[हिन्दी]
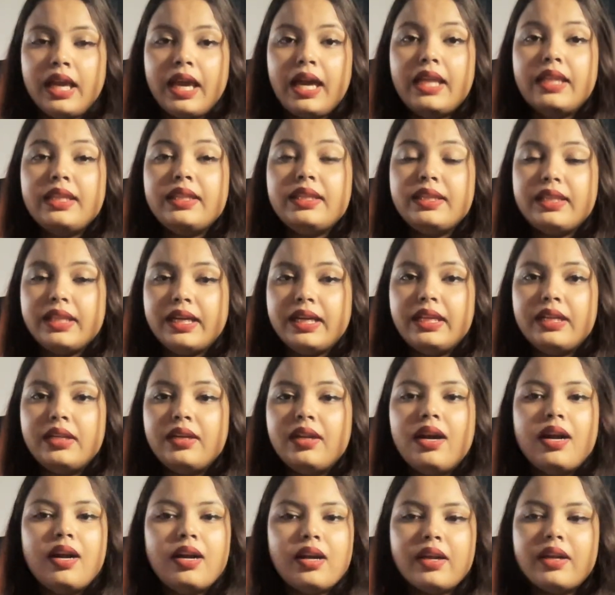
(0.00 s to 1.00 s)
एंड देन
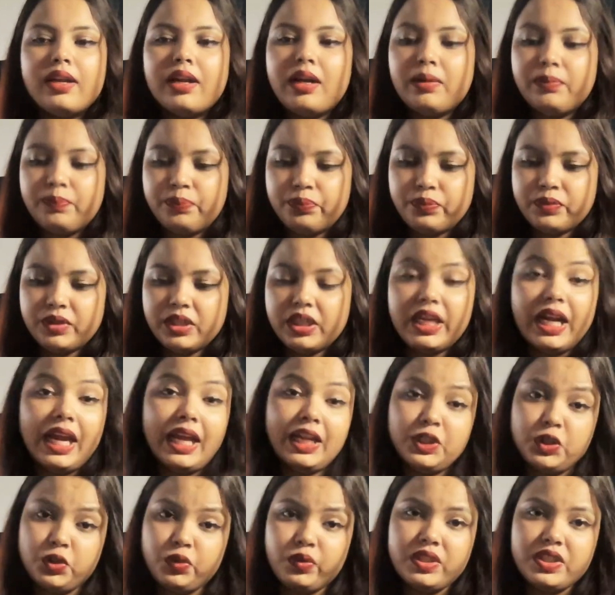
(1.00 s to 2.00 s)
अगर आप
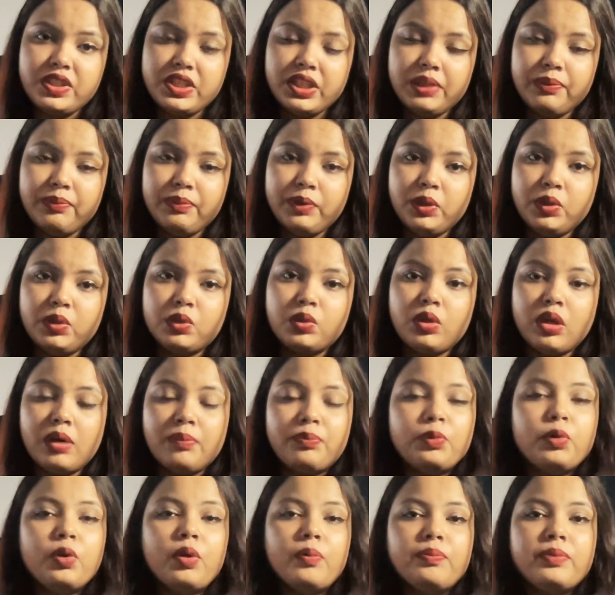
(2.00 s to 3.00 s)
ग्रेजुएशन में हो तो
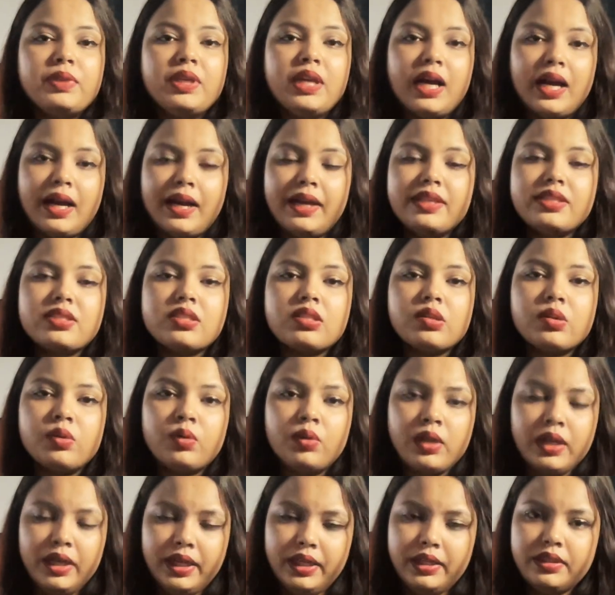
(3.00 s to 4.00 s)
आपको अपनी हाई
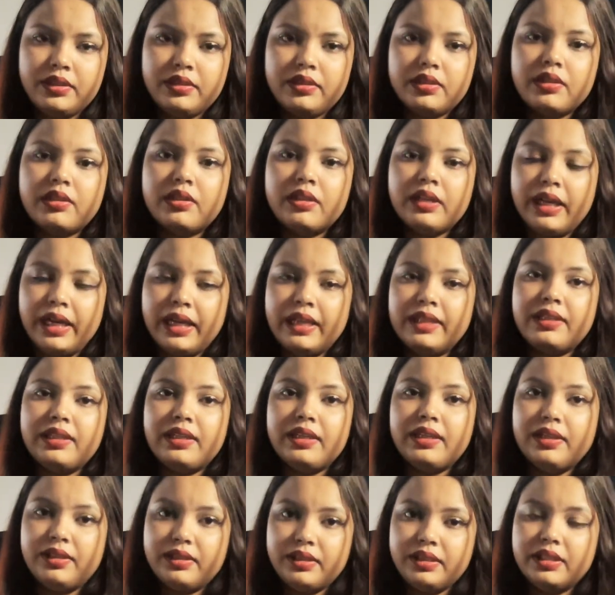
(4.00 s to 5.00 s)
स्कूल इंटर एंड
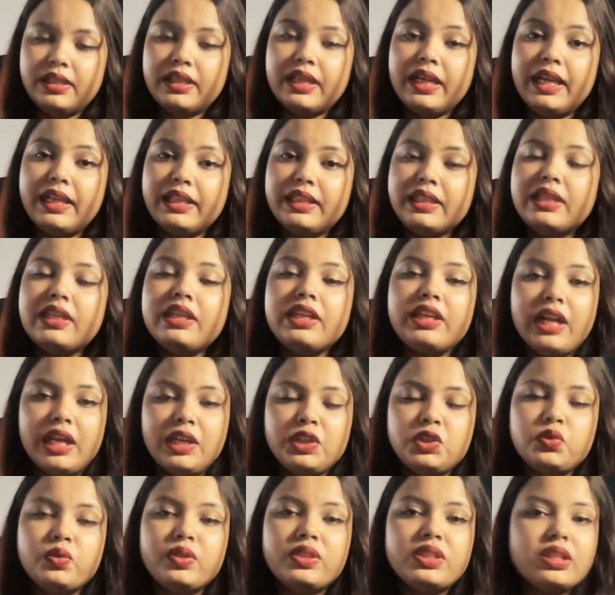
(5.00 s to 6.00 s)
इंटर एंड देन
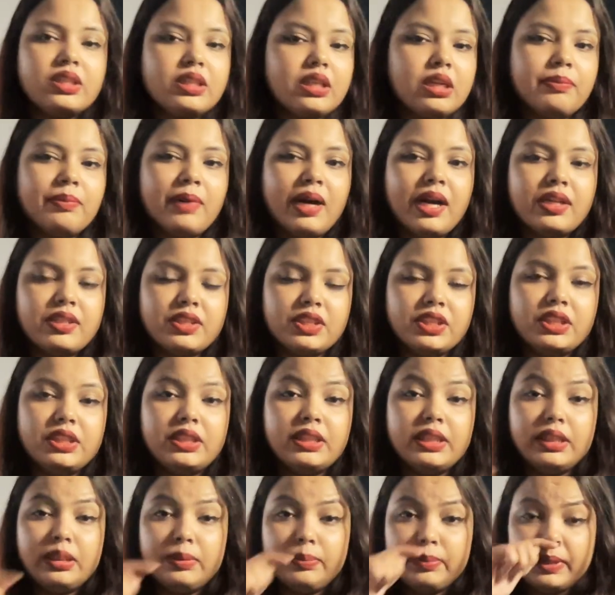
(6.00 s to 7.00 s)
ग्रेजुएशन की मार्कशीट
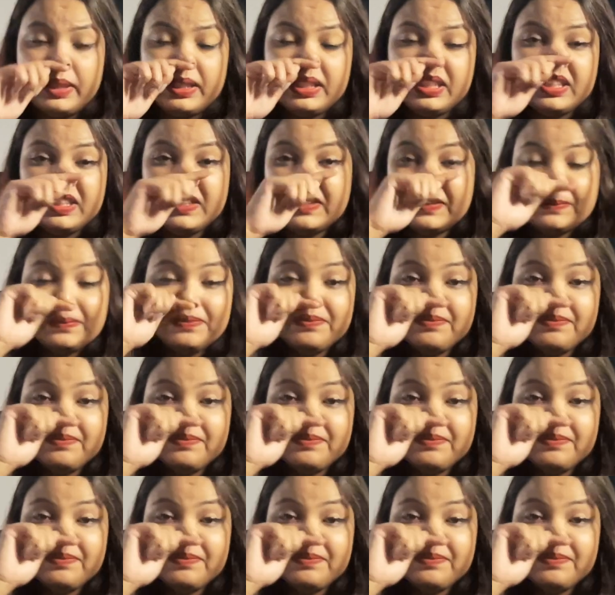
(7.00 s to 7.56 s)
देनी पड़ेगी